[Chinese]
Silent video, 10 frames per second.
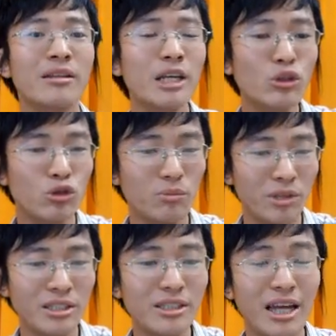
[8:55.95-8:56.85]
这一群
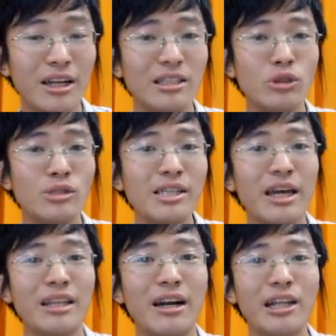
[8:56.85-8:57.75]
民进党的这群在
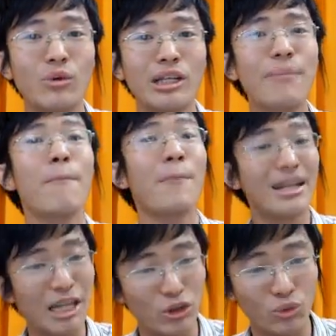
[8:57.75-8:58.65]
野党立委，他们
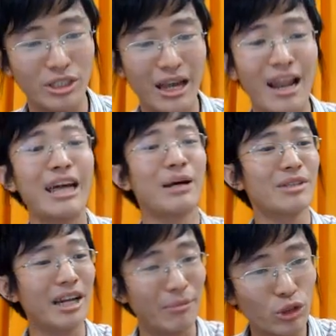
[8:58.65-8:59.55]
霸占主席台啦，他
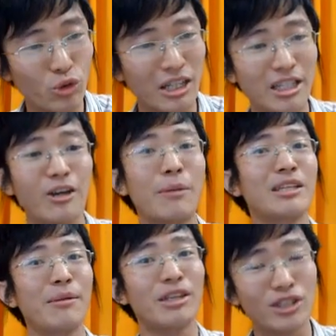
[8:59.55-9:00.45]
们在里面睡觉，他
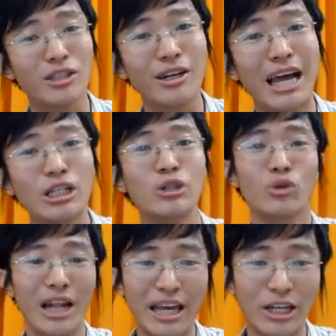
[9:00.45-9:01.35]
们在里面吃喝拉撒
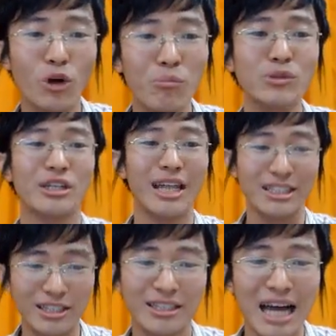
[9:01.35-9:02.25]
睡啦，仪容不整啊，
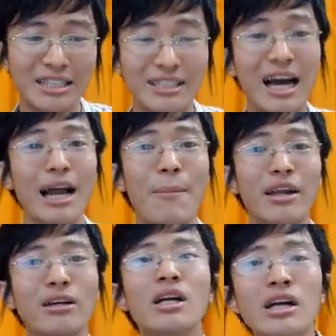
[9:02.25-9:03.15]
吃炸鸡啊，干嘛
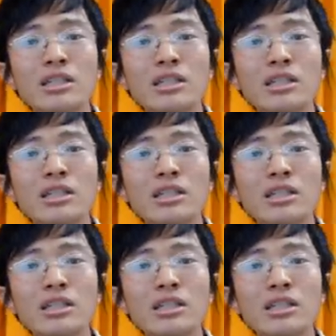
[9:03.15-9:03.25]
的？